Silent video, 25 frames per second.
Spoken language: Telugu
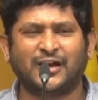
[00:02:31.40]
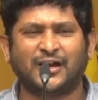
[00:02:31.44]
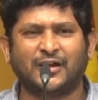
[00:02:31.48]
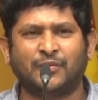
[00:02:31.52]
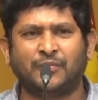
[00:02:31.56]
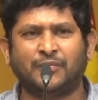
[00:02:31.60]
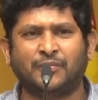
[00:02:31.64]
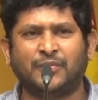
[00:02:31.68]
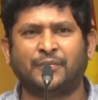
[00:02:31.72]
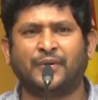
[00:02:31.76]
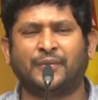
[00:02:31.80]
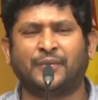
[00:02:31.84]

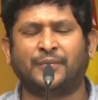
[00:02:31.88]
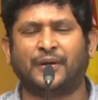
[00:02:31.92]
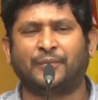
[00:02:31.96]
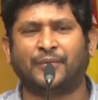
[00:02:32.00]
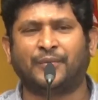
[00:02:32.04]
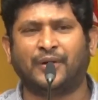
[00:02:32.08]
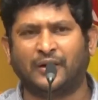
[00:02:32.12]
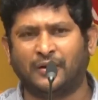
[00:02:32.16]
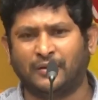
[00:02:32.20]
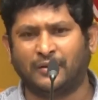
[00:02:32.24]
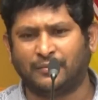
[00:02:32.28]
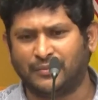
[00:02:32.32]
టీడీపీ
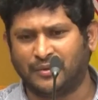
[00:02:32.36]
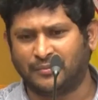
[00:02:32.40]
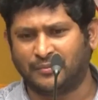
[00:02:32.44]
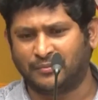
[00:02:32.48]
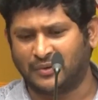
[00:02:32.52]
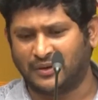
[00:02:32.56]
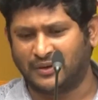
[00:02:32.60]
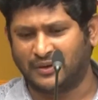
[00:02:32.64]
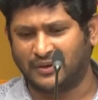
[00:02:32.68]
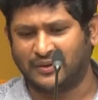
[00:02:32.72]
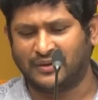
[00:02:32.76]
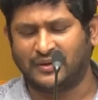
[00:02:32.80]
మిమ్మల్ని
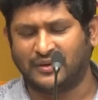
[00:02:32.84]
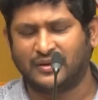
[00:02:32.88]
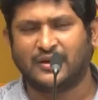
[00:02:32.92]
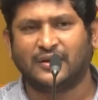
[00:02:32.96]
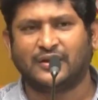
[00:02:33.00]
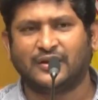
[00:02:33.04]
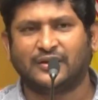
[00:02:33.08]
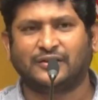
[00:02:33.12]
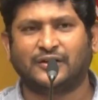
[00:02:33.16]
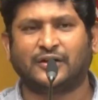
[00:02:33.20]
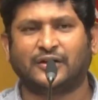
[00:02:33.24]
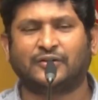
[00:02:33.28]
మిమ్మల్ని
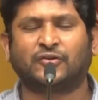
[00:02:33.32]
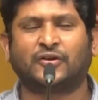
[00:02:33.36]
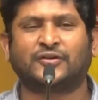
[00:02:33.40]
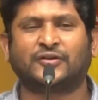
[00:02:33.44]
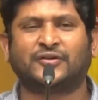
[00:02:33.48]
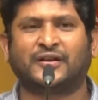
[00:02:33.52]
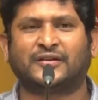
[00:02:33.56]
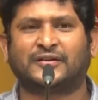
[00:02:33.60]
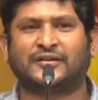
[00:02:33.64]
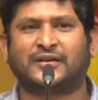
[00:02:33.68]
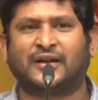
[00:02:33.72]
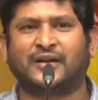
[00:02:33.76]
ఎంతో
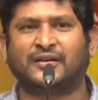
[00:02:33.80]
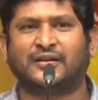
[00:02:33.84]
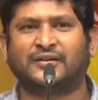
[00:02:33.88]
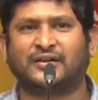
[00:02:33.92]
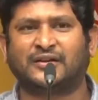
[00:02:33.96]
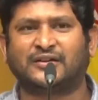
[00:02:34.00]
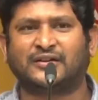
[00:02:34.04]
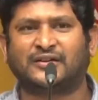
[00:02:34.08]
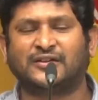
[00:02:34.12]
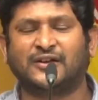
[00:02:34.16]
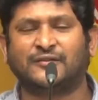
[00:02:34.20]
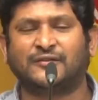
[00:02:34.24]

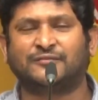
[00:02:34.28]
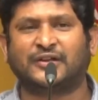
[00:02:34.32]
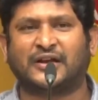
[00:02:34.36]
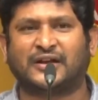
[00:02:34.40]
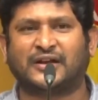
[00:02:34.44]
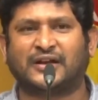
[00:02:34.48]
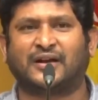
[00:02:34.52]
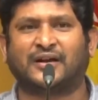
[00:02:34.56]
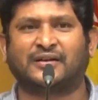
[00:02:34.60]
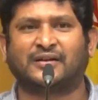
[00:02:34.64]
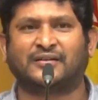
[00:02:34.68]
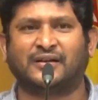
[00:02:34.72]
సత్కరించి చీఫ్
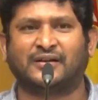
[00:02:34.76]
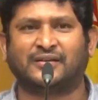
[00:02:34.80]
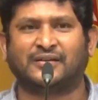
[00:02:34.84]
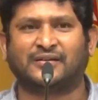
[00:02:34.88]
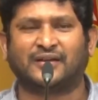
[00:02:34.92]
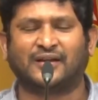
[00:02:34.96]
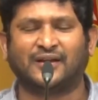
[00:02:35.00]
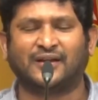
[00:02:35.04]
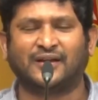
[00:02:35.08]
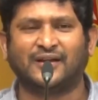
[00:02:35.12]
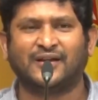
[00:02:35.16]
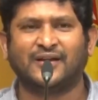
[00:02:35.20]
సెక్రటరీ
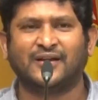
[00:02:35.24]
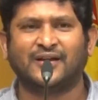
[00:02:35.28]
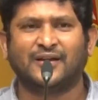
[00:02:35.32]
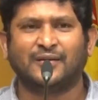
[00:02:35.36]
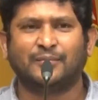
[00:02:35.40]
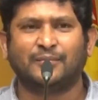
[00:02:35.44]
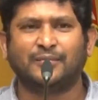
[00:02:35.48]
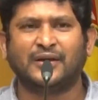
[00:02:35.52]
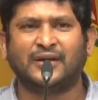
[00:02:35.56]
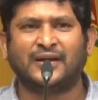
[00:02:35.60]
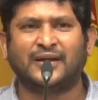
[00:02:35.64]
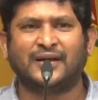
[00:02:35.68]
చేస్తే
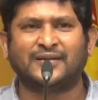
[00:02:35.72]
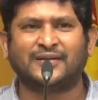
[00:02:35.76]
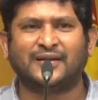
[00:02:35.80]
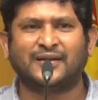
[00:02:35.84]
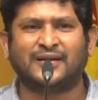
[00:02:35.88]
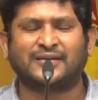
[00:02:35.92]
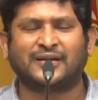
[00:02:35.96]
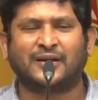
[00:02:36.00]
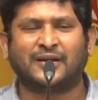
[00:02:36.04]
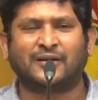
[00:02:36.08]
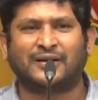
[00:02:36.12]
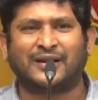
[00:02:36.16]
మీరేం
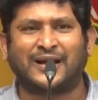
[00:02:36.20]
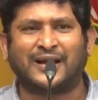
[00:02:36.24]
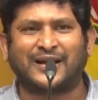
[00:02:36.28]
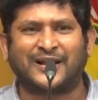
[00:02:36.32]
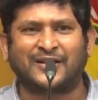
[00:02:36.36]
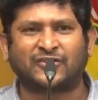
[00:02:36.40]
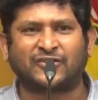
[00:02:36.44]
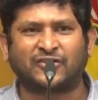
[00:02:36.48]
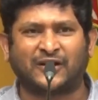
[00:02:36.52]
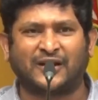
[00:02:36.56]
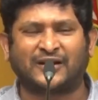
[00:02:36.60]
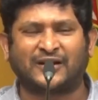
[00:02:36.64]
చేశారు
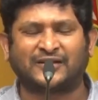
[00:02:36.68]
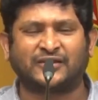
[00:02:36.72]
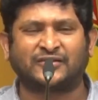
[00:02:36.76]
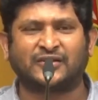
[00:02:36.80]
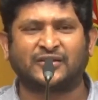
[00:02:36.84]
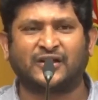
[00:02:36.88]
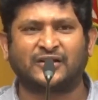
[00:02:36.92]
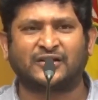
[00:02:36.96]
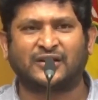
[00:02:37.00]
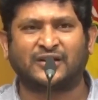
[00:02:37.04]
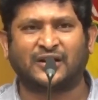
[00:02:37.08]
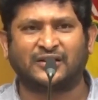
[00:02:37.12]
నారాసుర రక్త
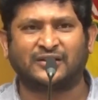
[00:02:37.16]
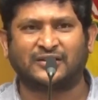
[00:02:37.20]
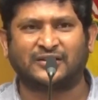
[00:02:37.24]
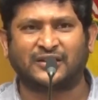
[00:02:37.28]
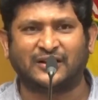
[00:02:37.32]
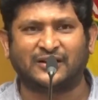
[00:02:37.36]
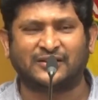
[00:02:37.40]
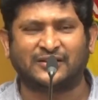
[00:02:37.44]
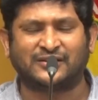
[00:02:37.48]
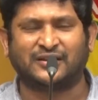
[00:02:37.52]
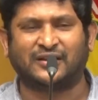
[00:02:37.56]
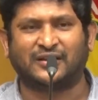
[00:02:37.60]
చరిత్ర అని
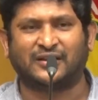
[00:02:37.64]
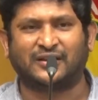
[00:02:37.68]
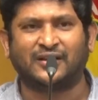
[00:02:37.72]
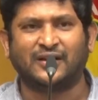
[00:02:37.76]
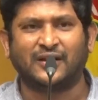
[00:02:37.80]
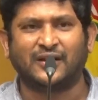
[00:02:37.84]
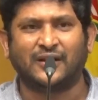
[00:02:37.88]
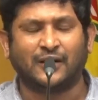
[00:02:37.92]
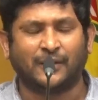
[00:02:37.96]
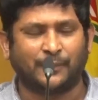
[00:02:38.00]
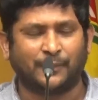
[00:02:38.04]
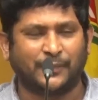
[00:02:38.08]
తెలిసి
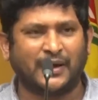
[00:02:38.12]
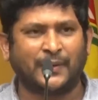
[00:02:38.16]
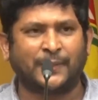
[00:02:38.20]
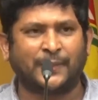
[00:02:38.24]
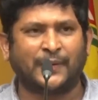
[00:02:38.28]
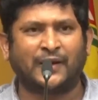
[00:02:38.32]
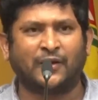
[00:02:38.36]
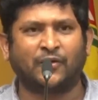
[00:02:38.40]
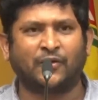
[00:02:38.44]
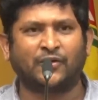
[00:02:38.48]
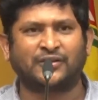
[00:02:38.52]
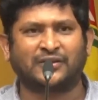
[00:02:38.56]

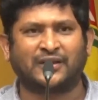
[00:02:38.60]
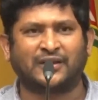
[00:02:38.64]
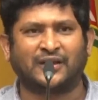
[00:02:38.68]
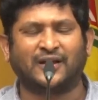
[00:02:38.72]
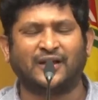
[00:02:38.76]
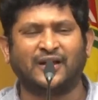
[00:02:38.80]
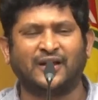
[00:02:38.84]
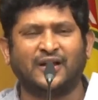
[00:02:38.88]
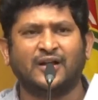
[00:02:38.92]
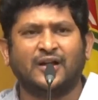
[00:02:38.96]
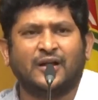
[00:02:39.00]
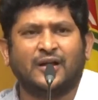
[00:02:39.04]
పేపర్లో
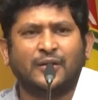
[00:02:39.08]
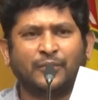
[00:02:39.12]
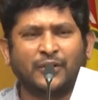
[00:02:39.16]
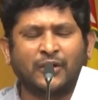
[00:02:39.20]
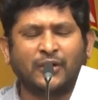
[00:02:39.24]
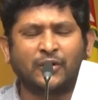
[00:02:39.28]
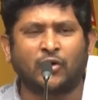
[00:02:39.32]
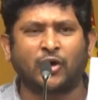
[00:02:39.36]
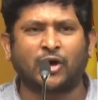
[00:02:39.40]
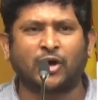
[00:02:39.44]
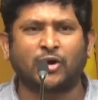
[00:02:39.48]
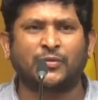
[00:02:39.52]
వస్తే
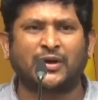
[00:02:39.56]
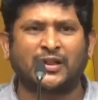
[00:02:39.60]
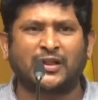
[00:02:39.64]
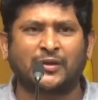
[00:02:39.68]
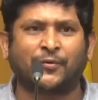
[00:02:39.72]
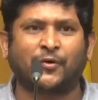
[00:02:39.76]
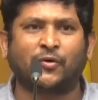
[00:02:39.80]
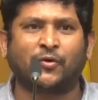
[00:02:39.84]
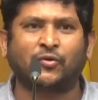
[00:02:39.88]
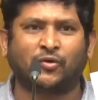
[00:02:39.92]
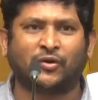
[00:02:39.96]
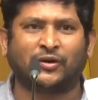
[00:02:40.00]
మీరు నోరు
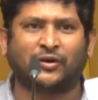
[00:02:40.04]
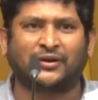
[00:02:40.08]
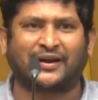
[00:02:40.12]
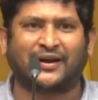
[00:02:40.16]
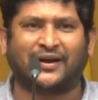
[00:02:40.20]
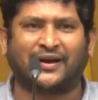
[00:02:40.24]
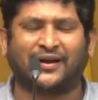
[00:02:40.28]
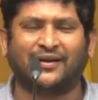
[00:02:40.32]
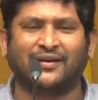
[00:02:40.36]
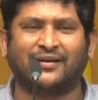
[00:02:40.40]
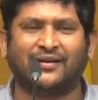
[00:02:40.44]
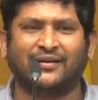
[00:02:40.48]
మీద పోకుండా
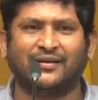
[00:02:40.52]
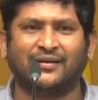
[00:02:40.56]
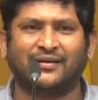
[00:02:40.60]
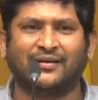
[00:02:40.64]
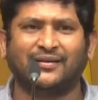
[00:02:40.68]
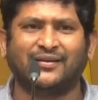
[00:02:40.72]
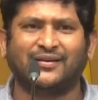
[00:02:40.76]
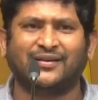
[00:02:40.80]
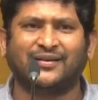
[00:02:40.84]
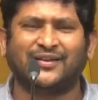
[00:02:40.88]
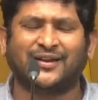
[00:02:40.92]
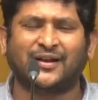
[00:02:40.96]
ఉంటారా
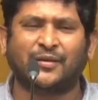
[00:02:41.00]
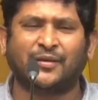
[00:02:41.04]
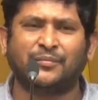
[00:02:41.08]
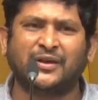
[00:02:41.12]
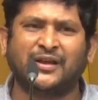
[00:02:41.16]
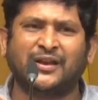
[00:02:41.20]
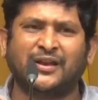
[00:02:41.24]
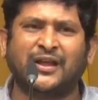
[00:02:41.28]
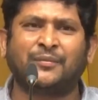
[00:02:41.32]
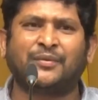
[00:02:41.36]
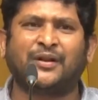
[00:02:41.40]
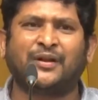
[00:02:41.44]
ఇక
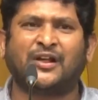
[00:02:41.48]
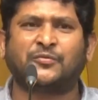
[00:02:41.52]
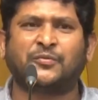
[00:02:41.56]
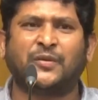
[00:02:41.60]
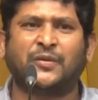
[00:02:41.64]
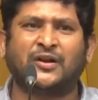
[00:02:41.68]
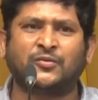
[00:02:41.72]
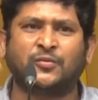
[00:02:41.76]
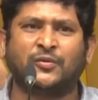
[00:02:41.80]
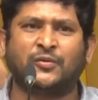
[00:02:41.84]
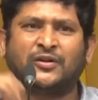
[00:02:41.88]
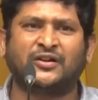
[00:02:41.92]
మీరేం
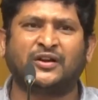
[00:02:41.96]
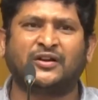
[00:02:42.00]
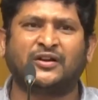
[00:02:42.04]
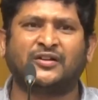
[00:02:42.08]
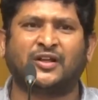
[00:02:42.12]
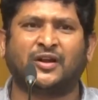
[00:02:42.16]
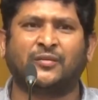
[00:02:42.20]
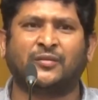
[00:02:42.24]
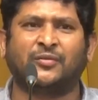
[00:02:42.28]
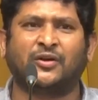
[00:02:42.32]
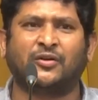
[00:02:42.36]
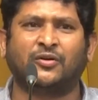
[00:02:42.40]
రెస్పాన్సిబుల్
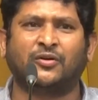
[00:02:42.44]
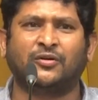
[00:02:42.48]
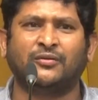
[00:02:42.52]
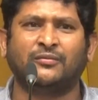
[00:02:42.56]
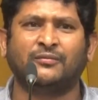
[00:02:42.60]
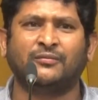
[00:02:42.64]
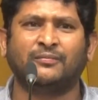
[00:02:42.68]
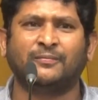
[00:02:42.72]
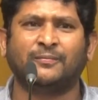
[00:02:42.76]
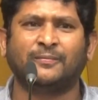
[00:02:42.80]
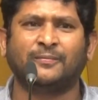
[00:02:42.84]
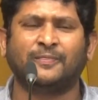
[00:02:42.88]
సిటిజన్ మీరు
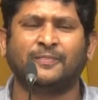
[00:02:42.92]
